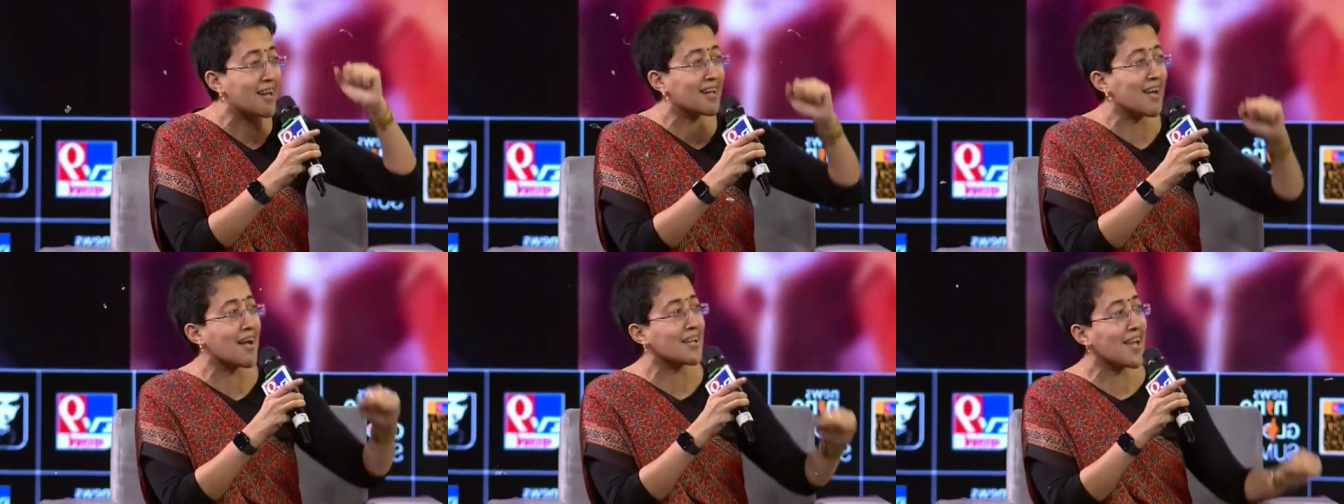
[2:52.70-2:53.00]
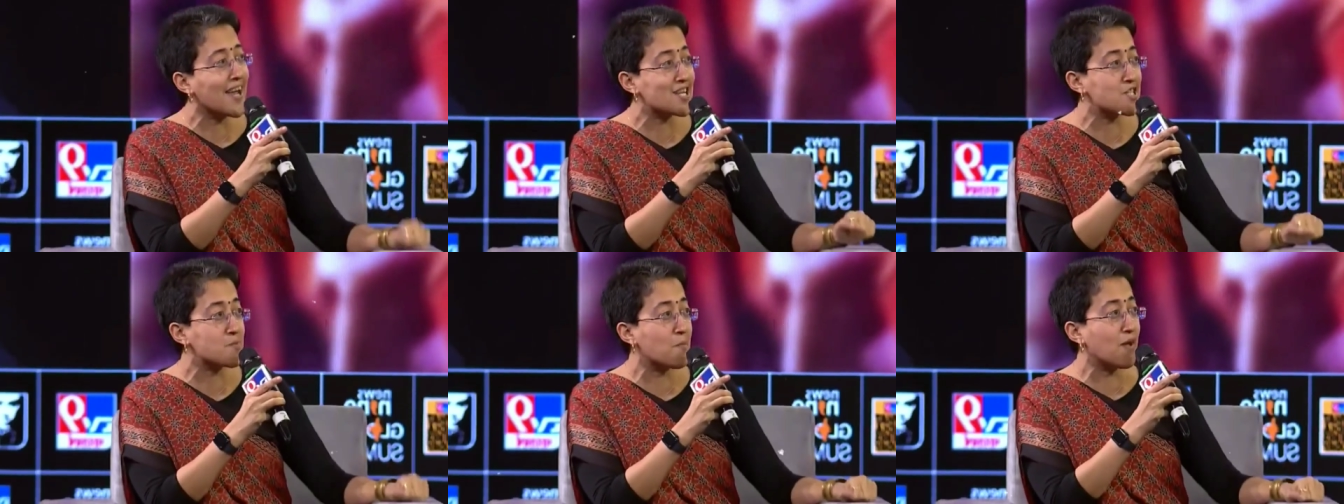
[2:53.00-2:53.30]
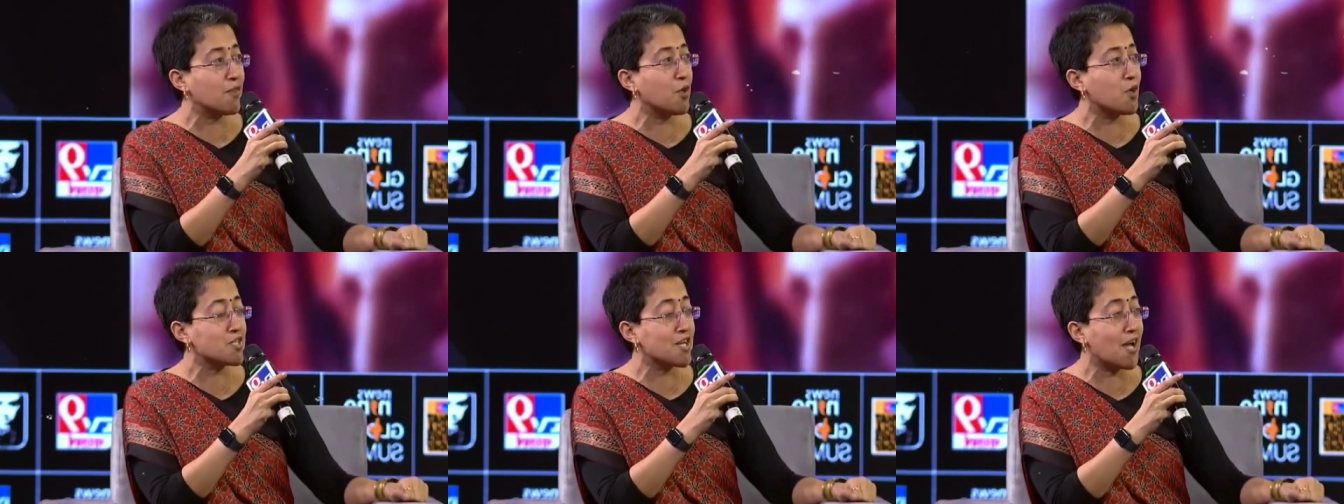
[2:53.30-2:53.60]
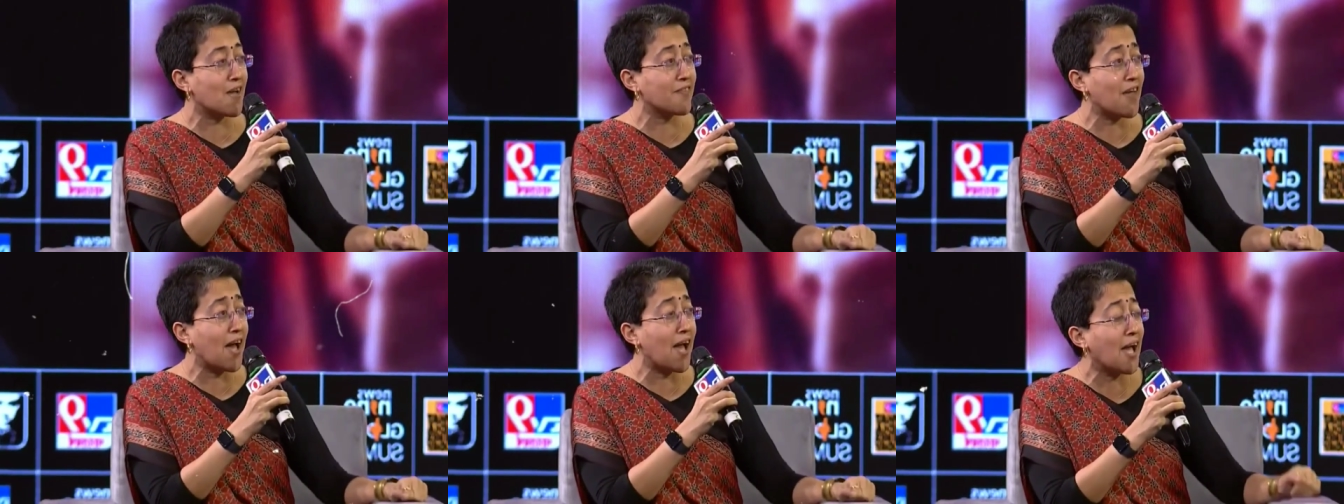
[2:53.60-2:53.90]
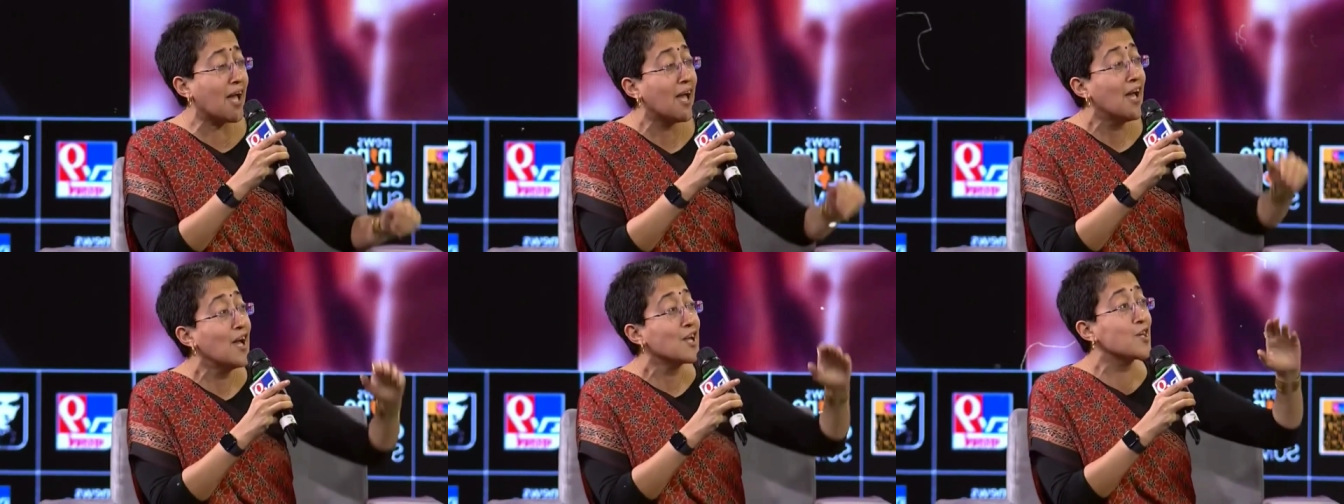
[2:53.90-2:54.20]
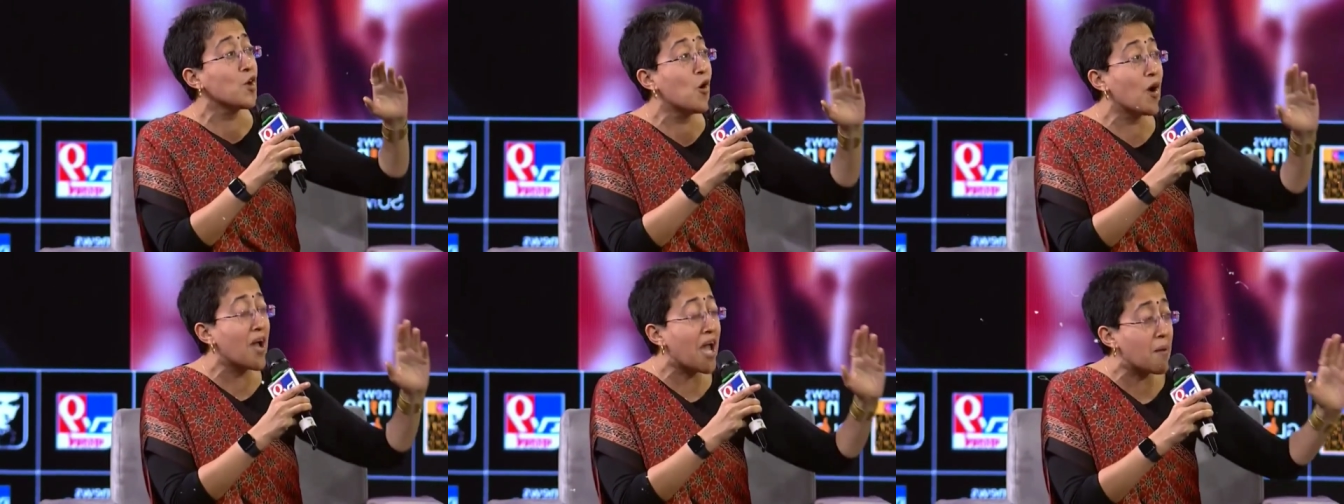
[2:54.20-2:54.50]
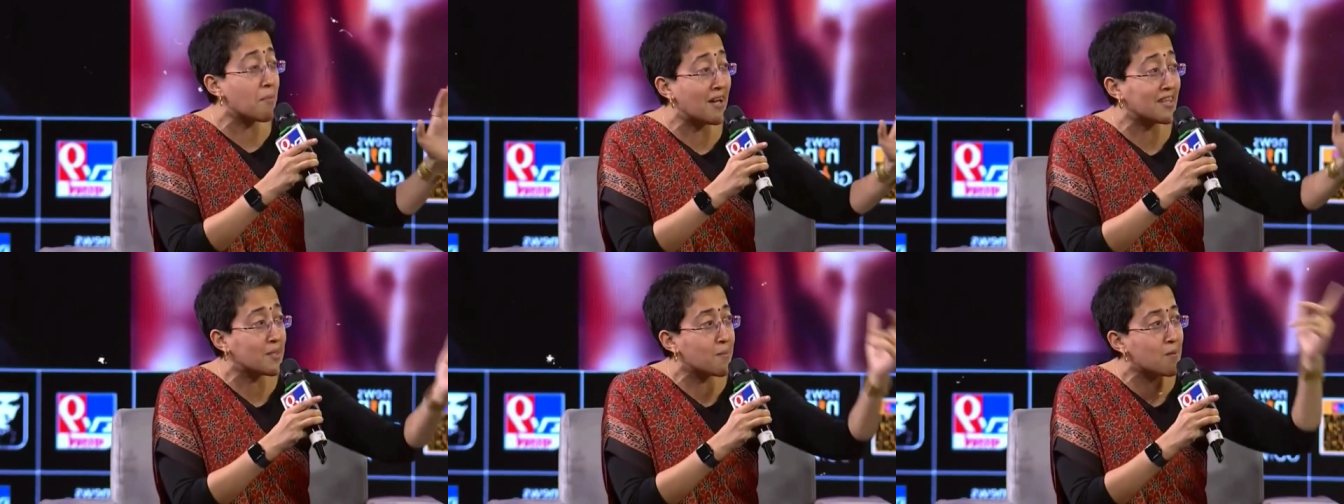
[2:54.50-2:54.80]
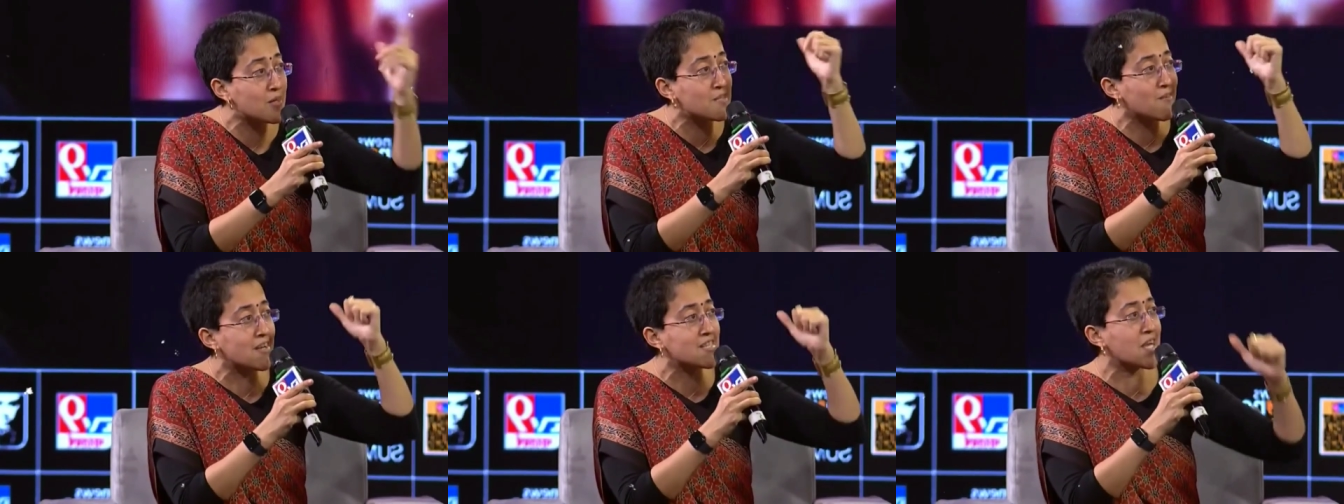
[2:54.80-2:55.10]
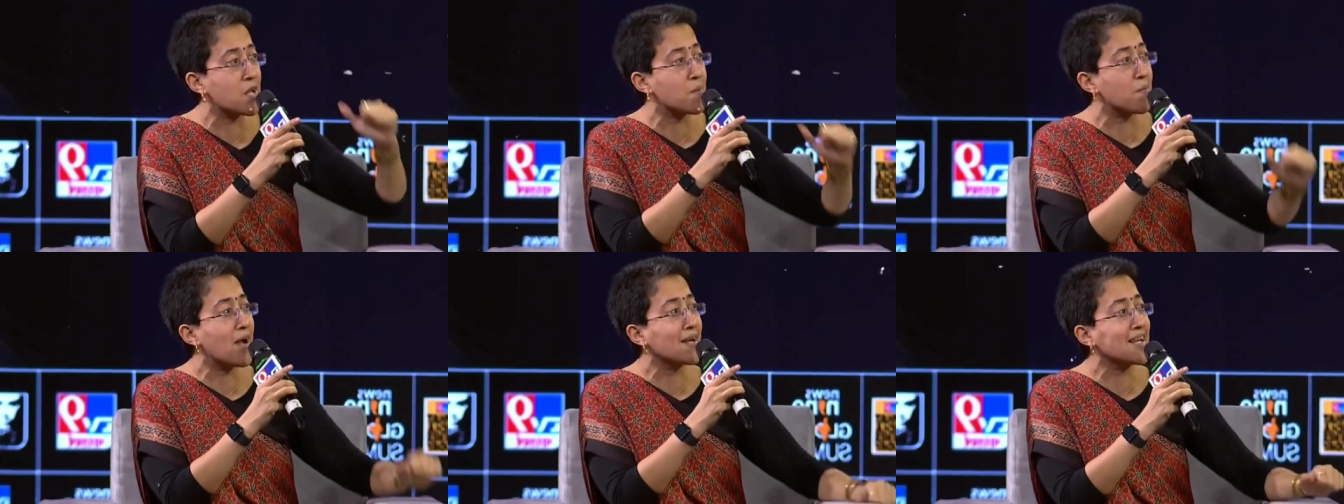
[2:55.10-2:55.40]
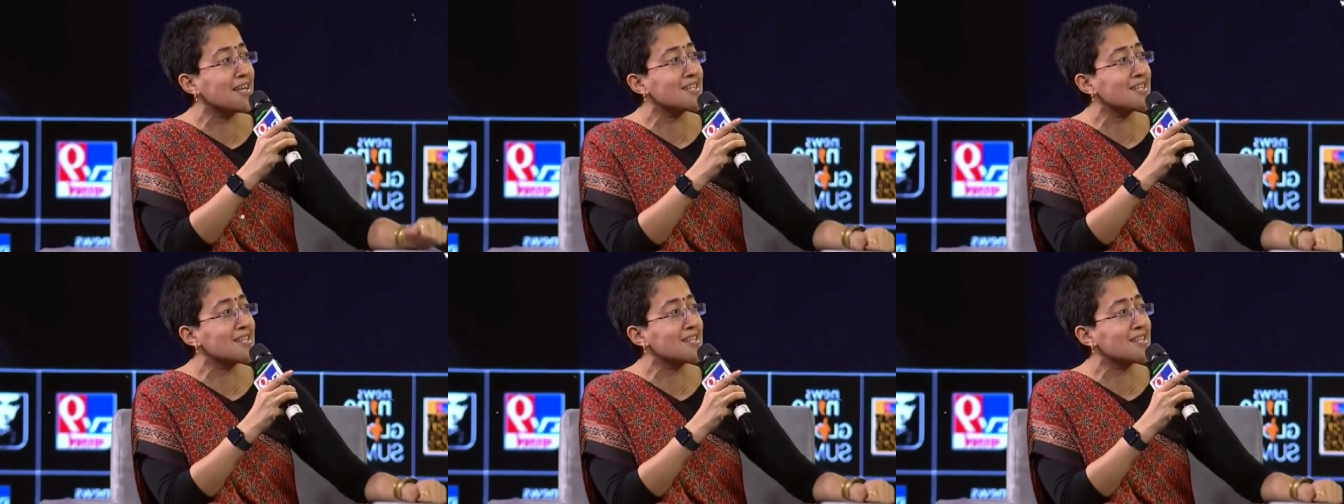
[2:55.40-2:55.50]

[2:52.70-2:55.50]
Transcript: का केस बंद हो जाता है क्यों हेमंत बिस्वा शर्मा के